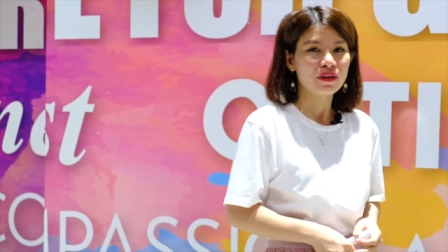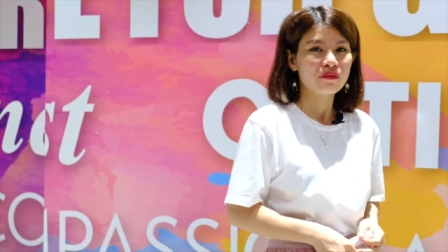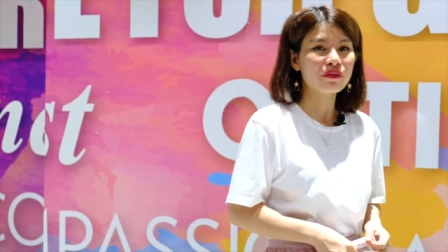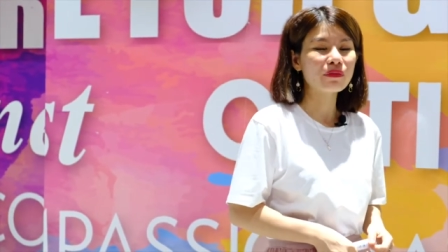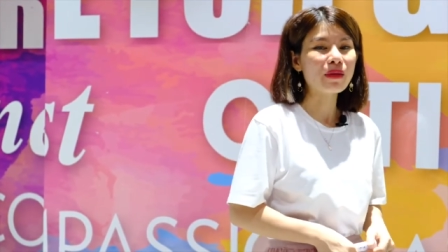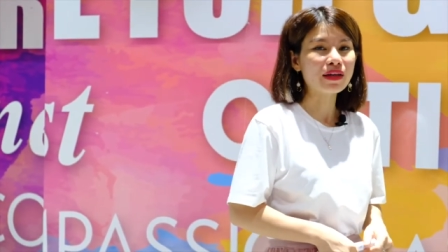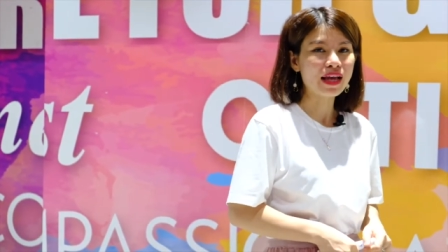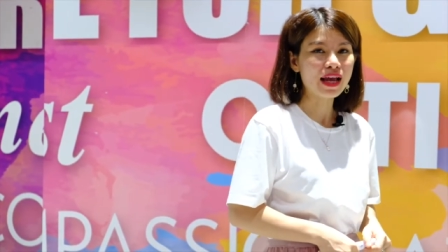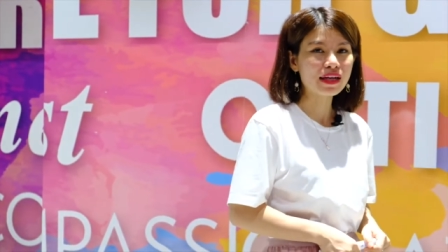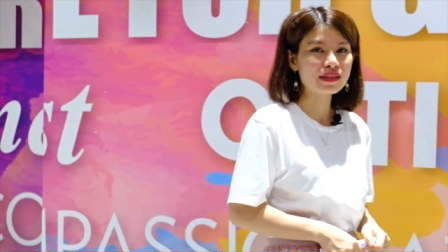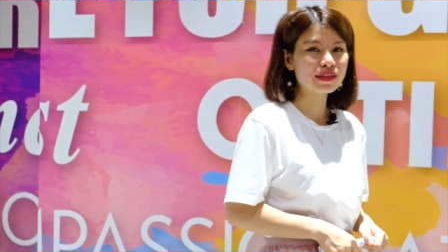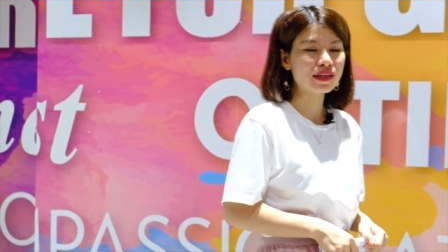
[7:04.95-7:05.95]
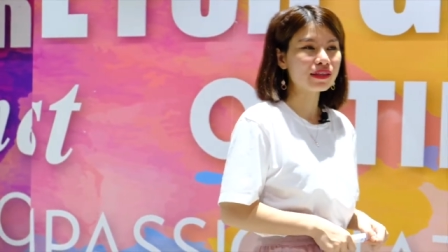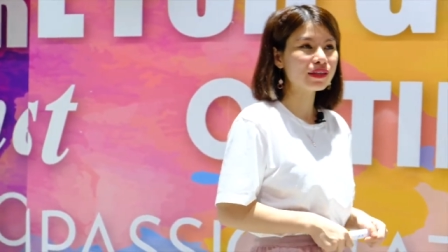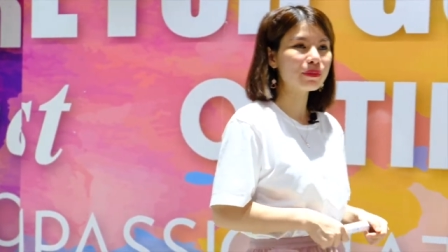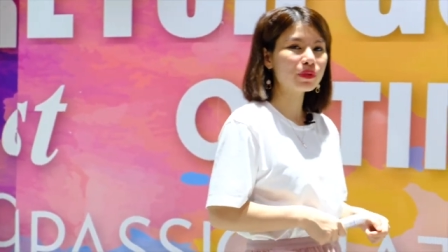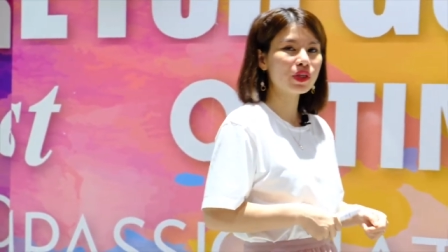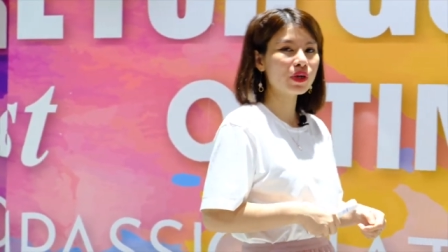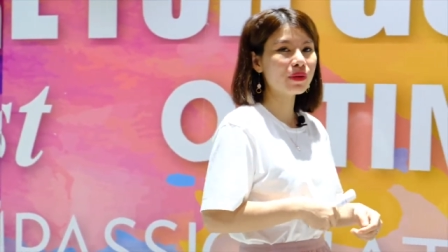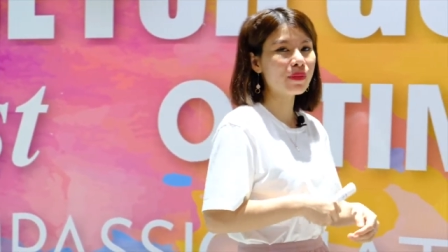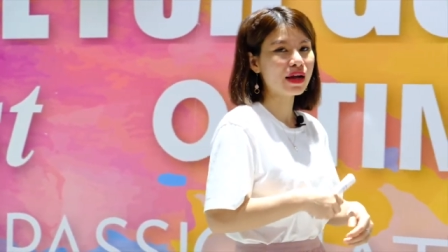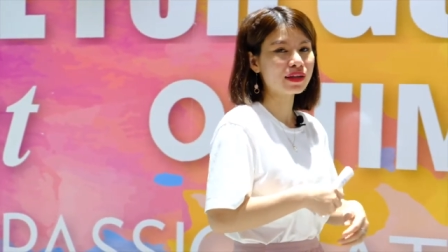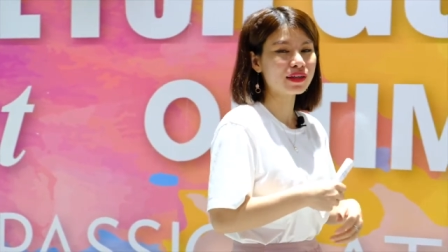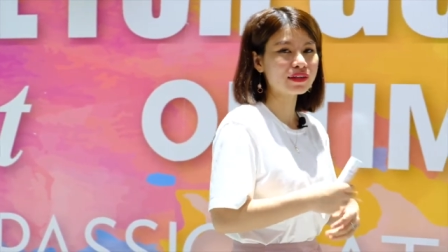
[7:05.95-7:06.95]
Việc bán hàng sẽ giúp cho các
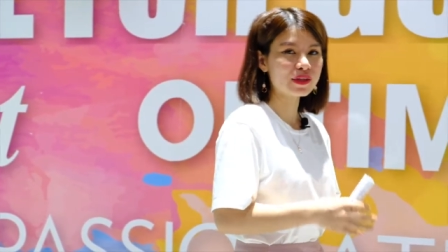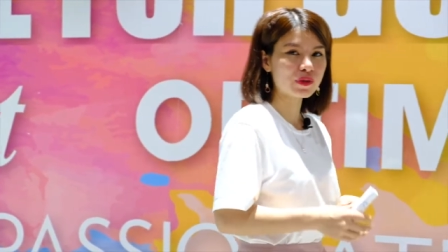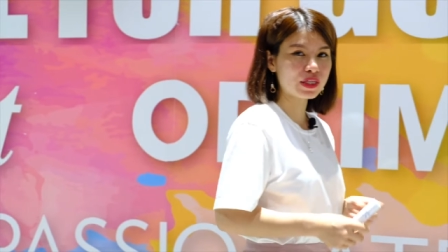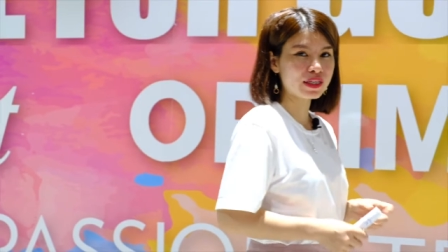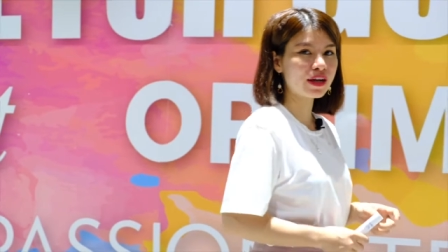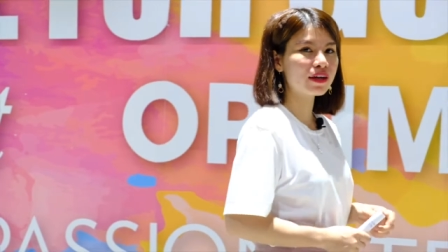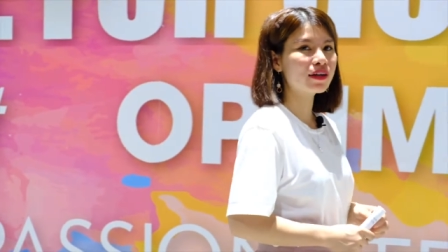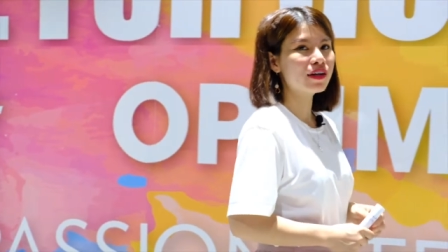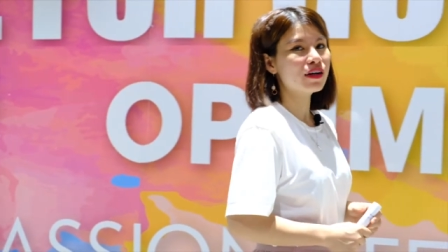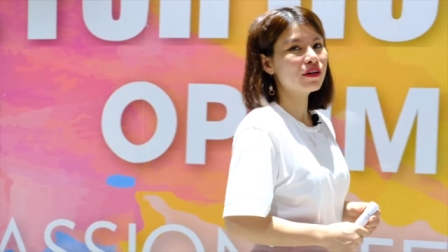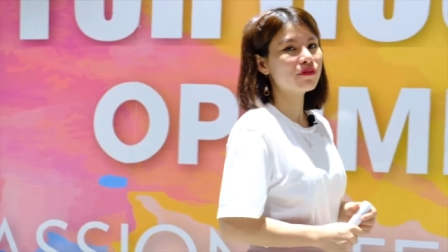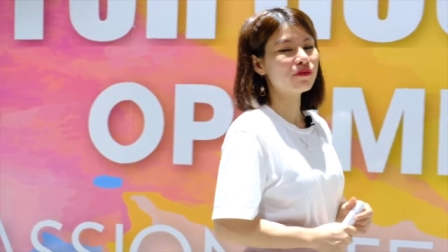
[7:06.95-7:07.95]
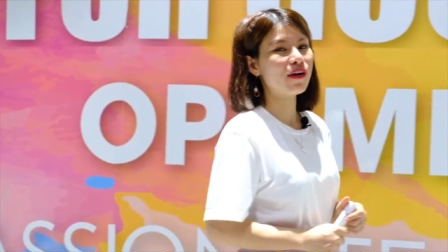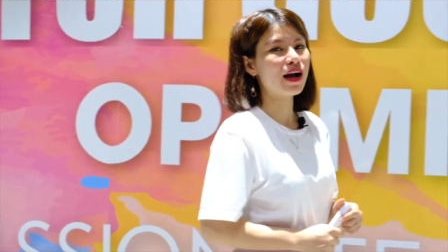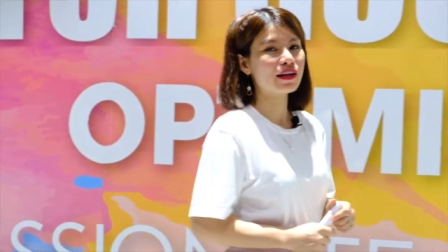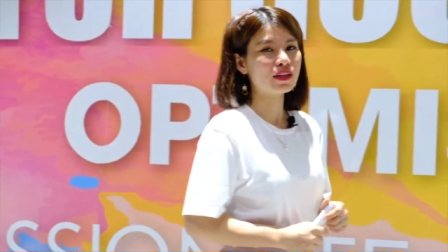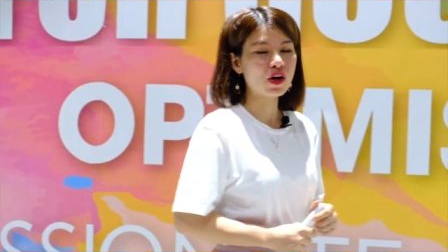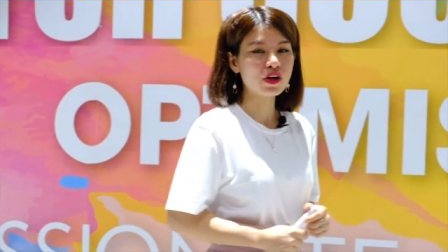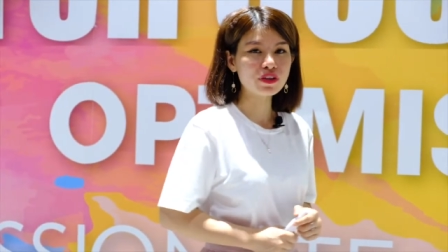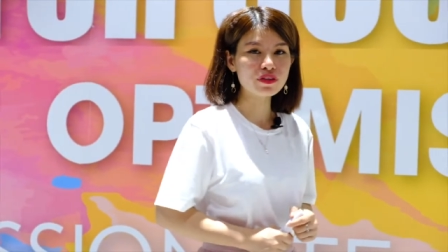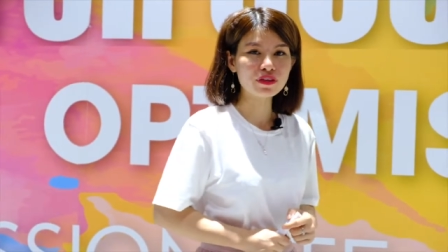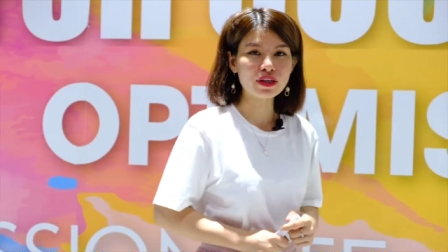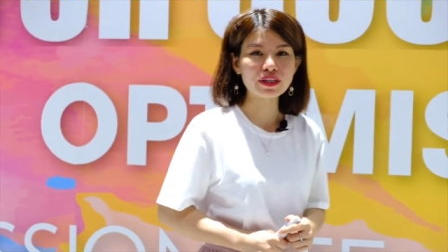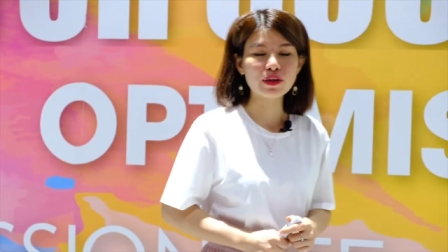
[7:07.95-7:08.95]
bạn nâng cao kỹ năng và có
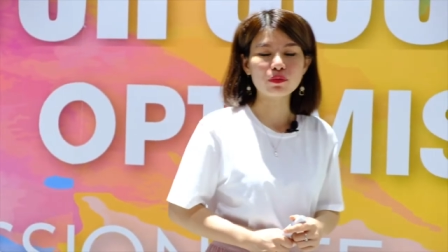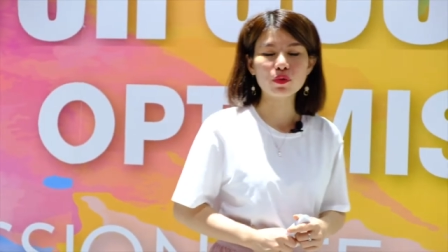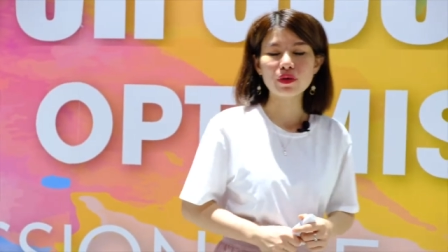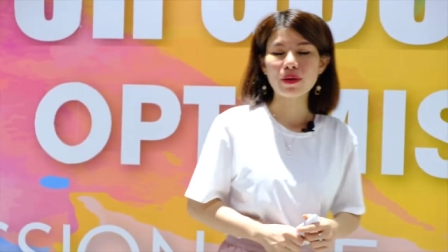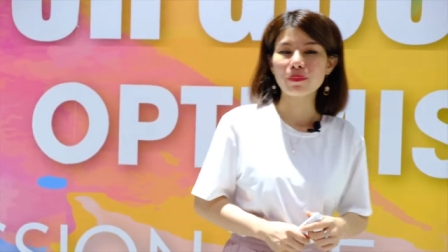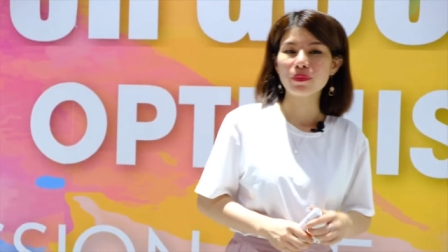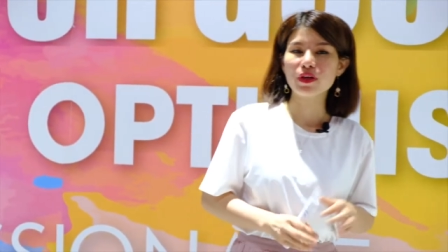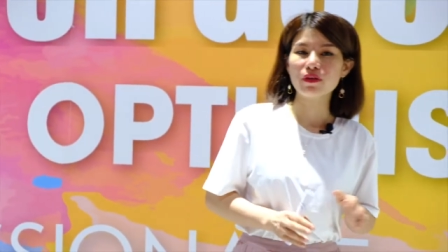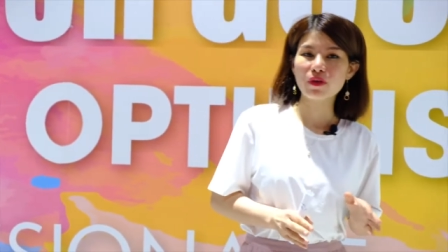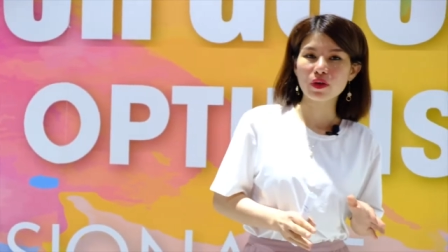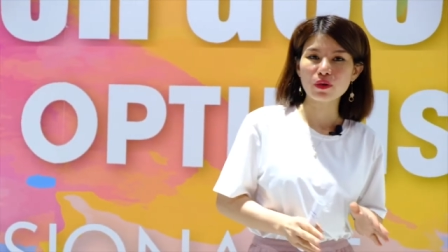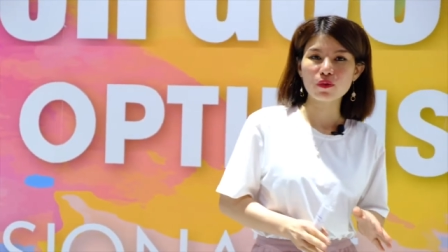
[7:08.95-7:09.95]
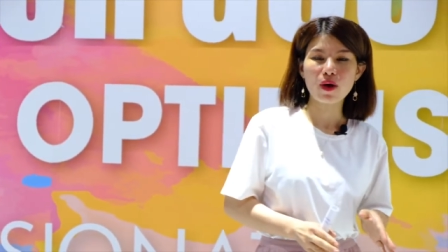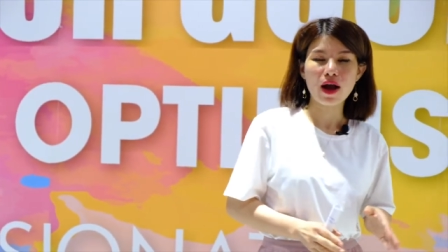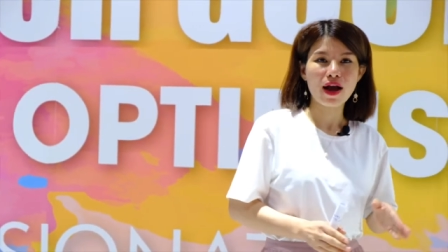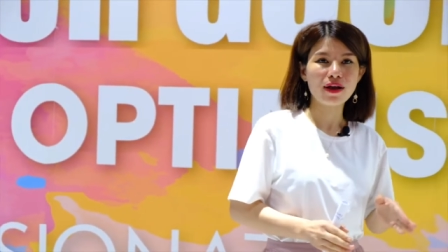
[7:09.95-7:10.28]
được cái dòng thu nhập dựa vào kết quả